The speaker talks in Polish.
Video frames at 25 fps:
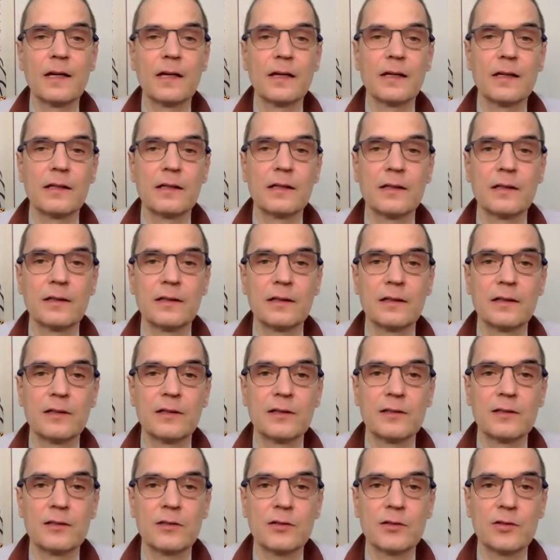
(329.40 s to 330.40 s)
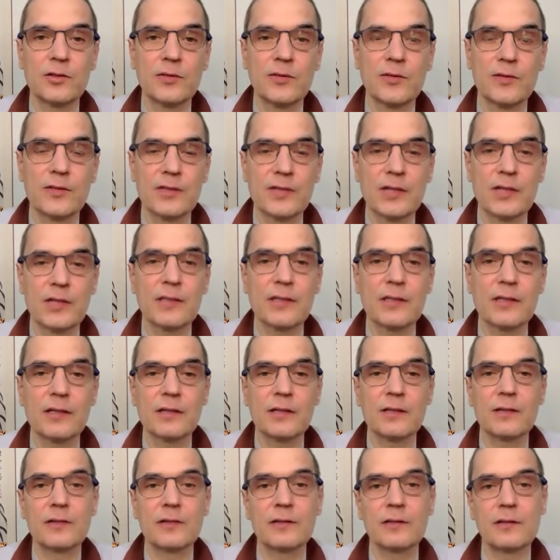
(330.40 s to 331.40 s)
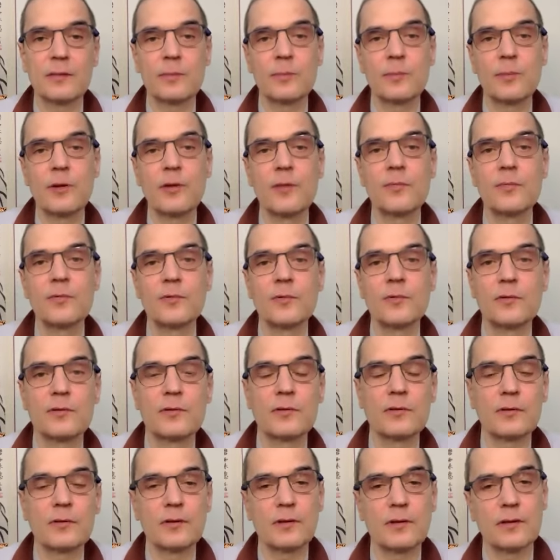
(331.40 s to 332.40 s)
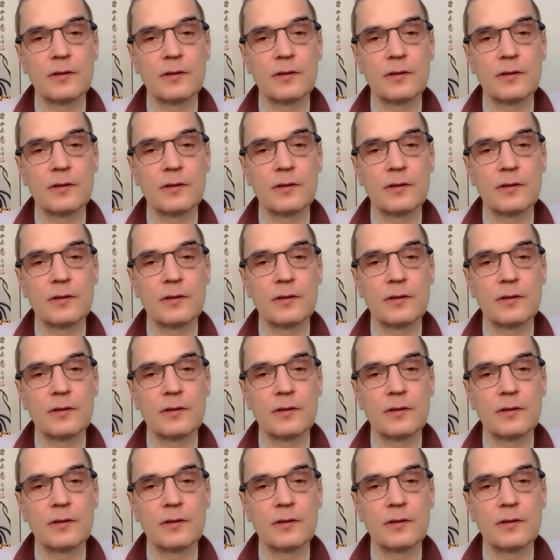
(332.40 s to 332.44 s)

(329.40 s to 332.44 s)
E, I to oświecenie, ten powód